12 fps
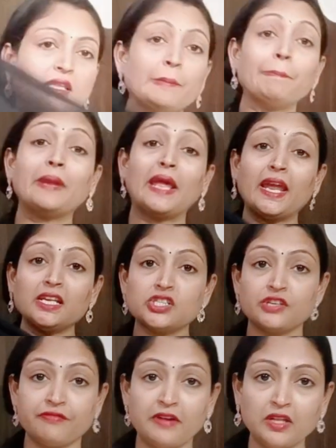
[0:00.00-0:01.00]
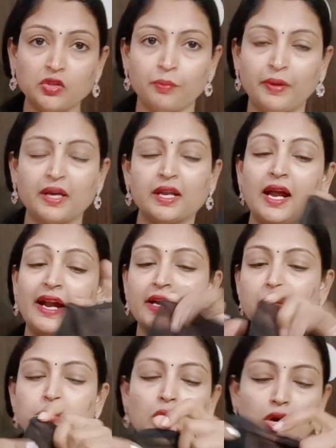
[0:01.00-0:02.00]
ఇది ప్లెయిన్ షిఫాన్ దుపట్టా
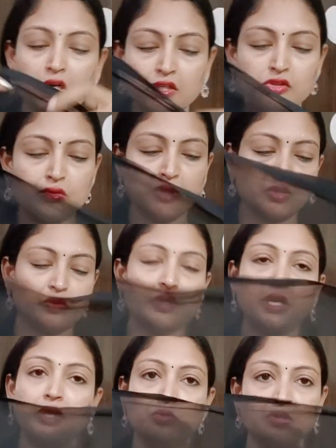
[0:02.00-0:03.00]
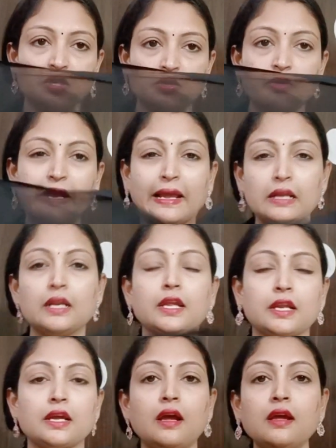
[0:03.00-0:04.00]
అంటే బార్డర్స్ ఉండదు ఏది ఉండదు
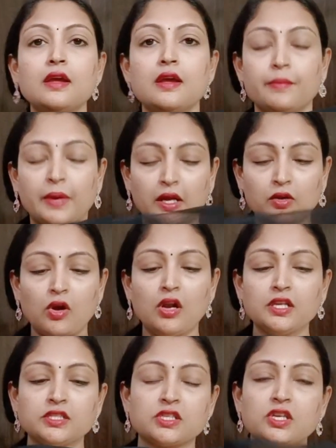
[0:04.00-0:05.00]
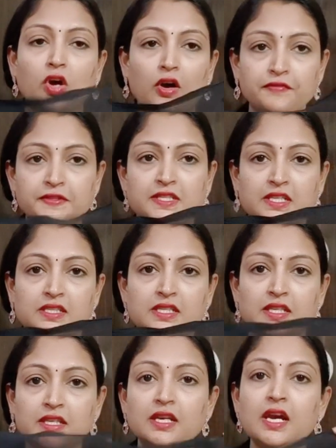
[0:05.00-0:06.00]
రెగ్యులర్ గా మన కాలేజ్ కి ఆఫీసెస్
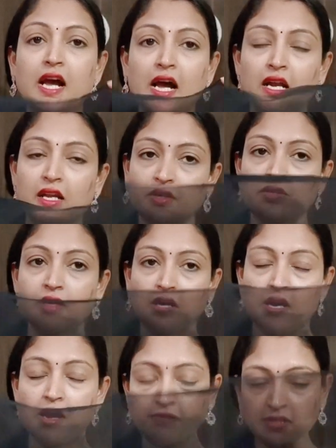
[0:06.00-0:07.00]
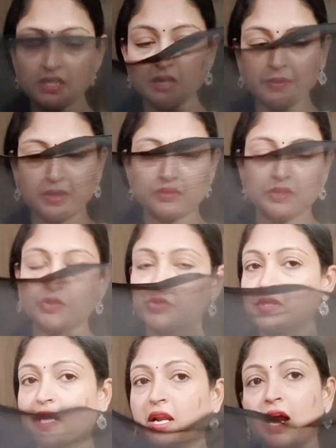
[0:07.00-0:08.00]
కి అలా అవసరం అంటొచ్చు
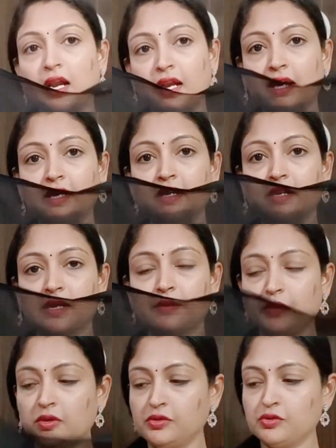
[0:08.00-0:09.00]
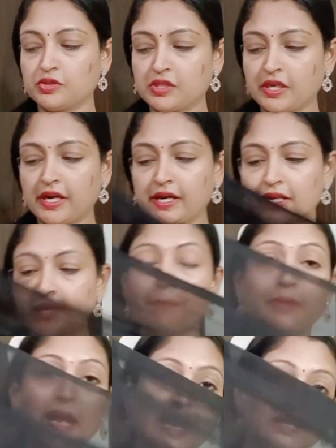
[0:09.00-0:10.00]
చూసారా అలాంటి టైంలో యూస్ చేయడానికి
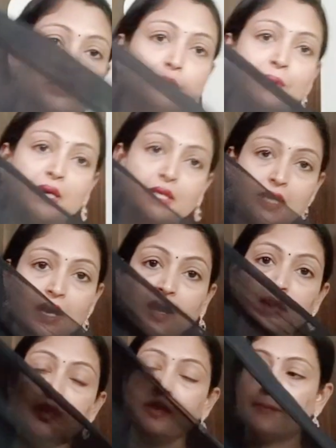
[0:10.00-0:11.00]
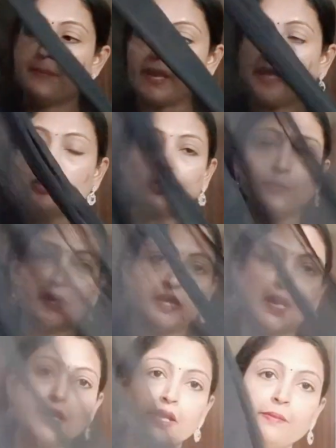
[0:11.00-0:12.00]
బ్లాక్ దుపట్టా ప్లెయిన్ దుపట్టా
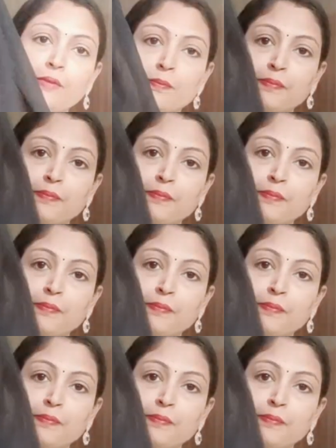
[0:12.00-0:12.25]
అండి మీరు